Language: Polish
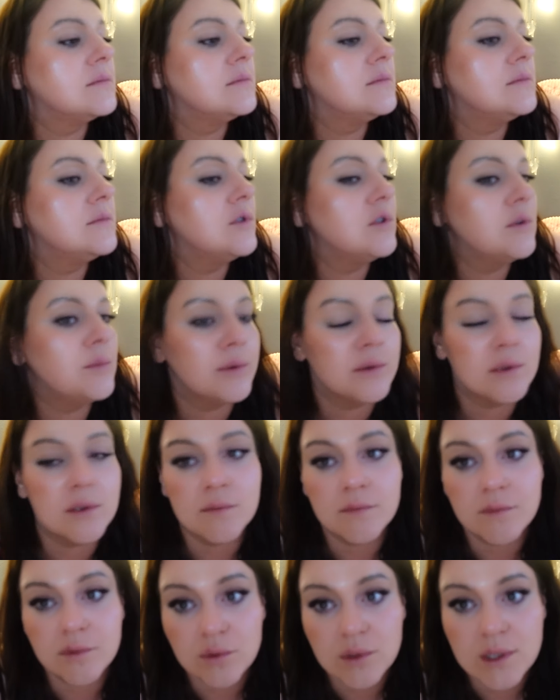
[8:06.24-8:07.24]
No i
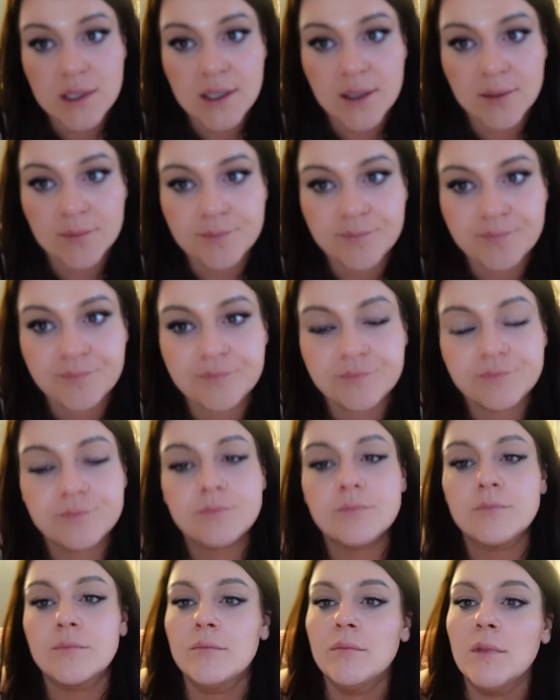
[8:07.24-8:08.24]
potem wrócę.
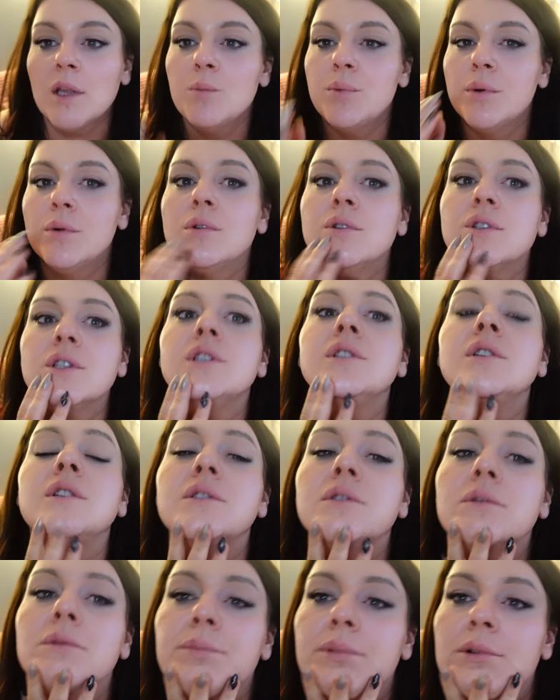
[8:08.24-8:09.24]
Położę się i
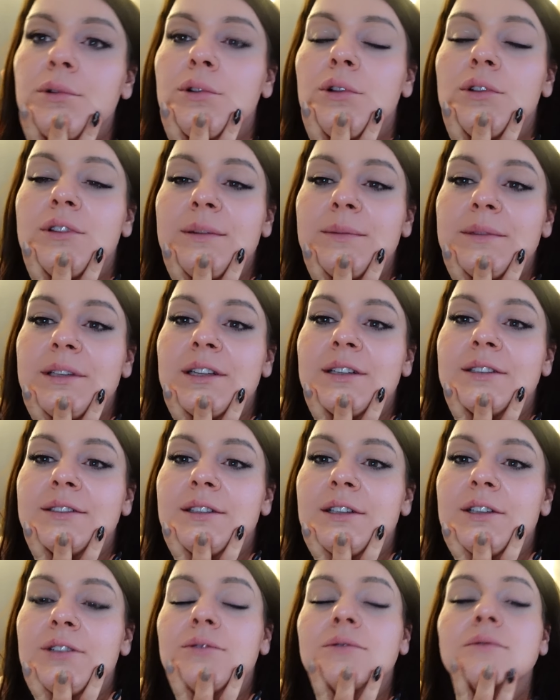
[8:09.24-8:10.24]
sobie pooglądam teraz
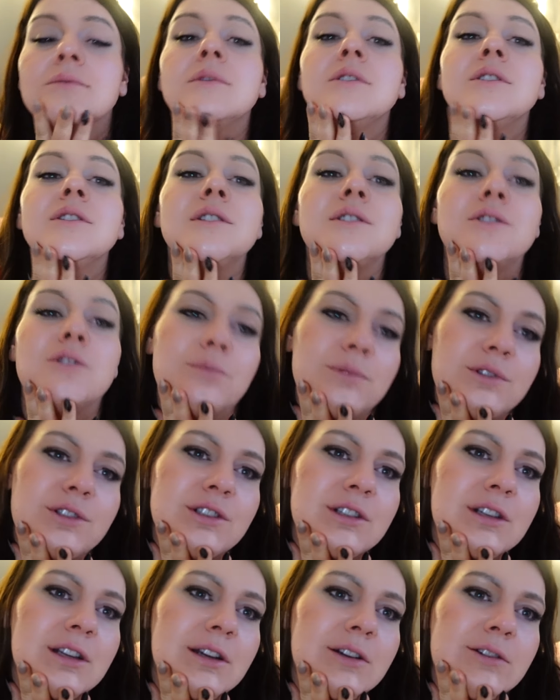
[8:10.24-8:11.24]
tego y, Tommy
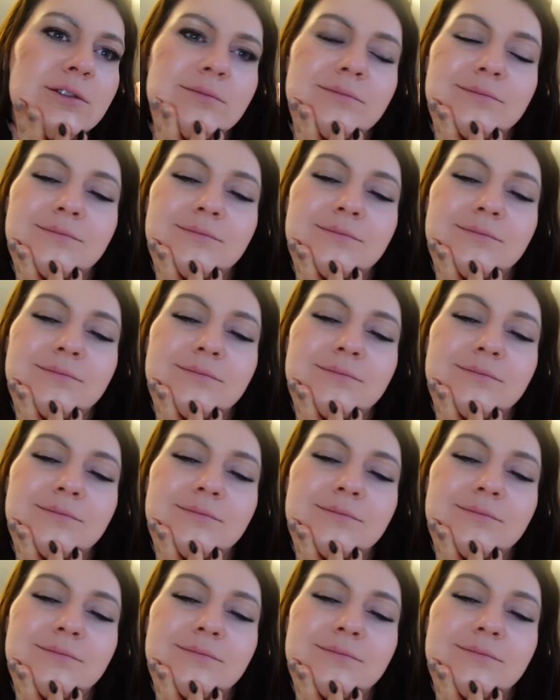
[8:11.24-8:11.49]
Jerry'ego.